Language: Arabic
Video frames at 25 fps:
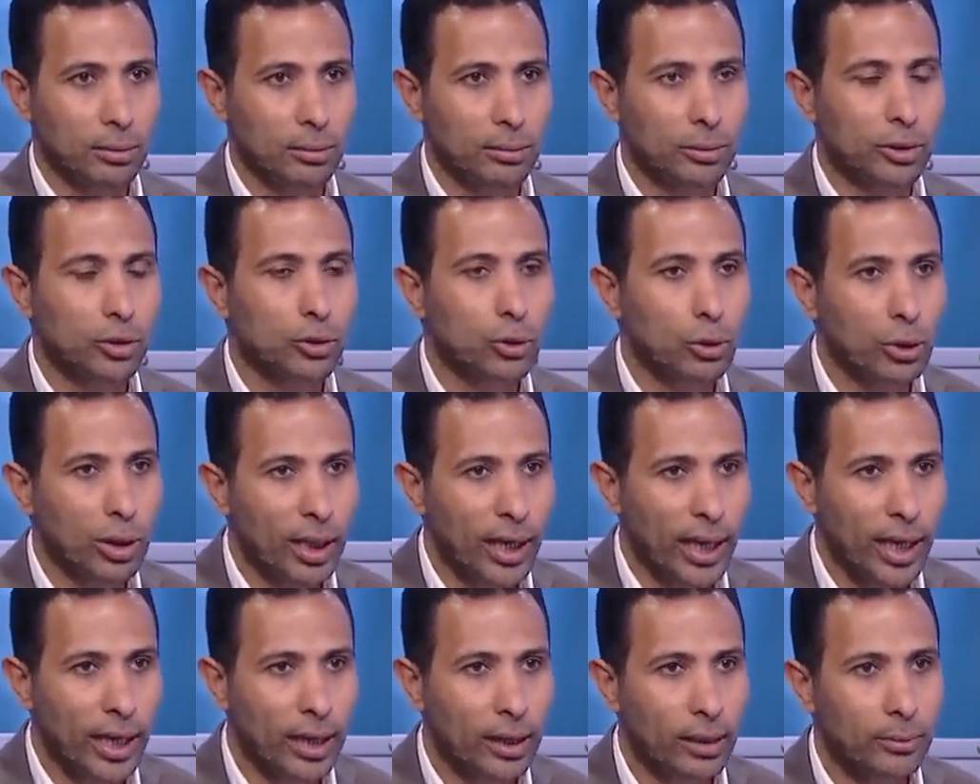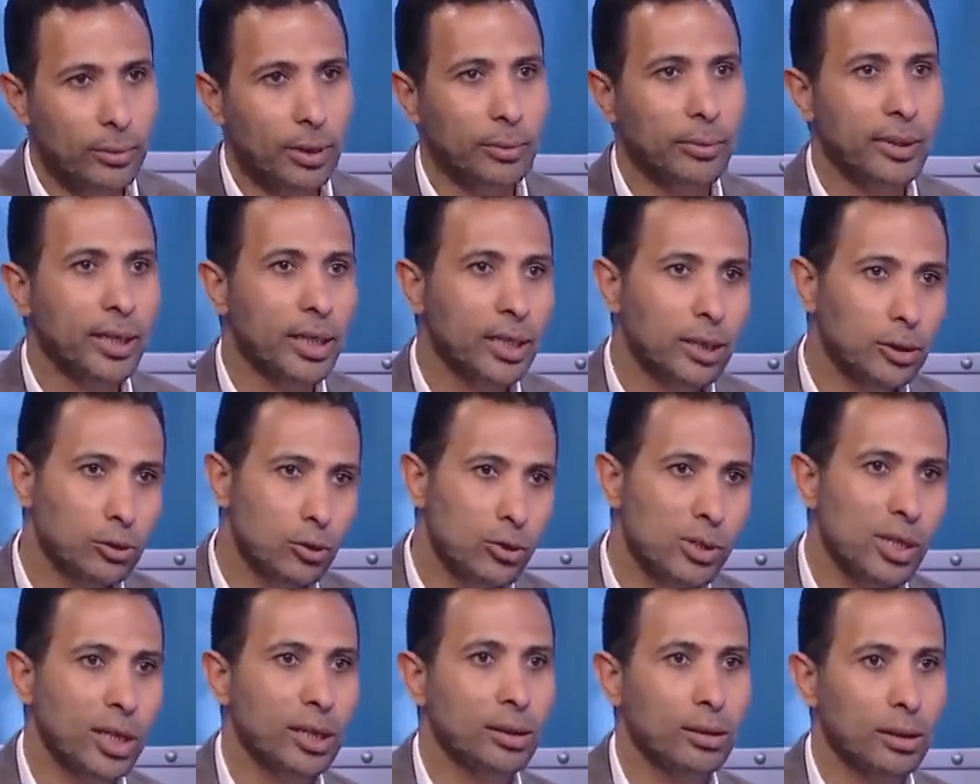مش كل حكم
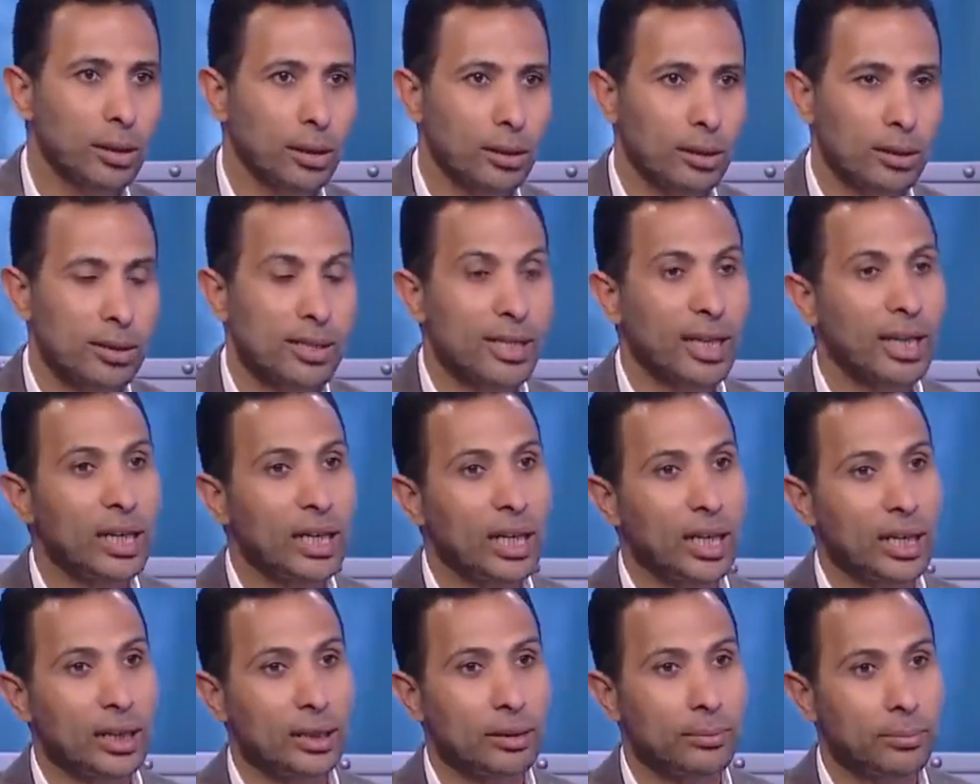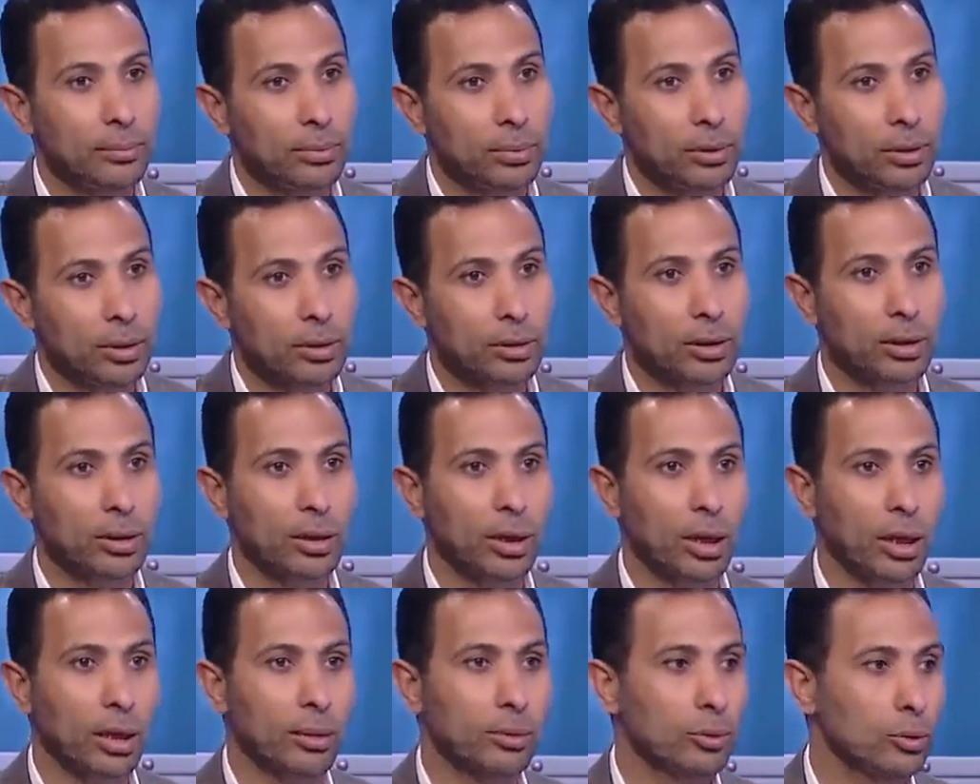امكانياته زي التاني زي اللعيب انت
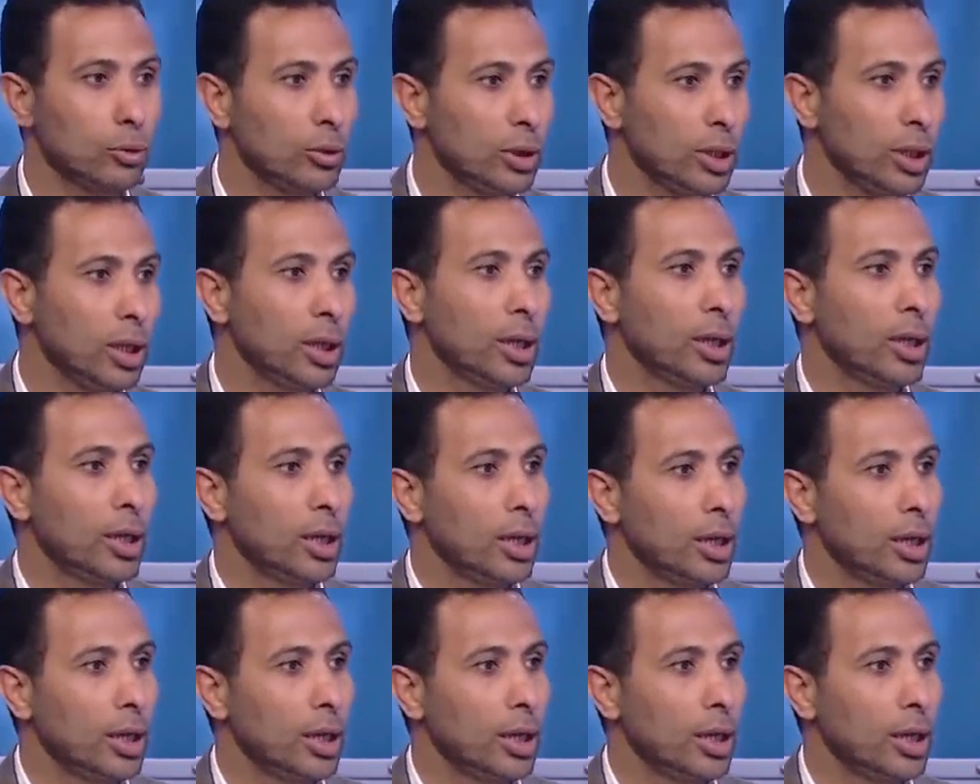النهارده بتقول ايه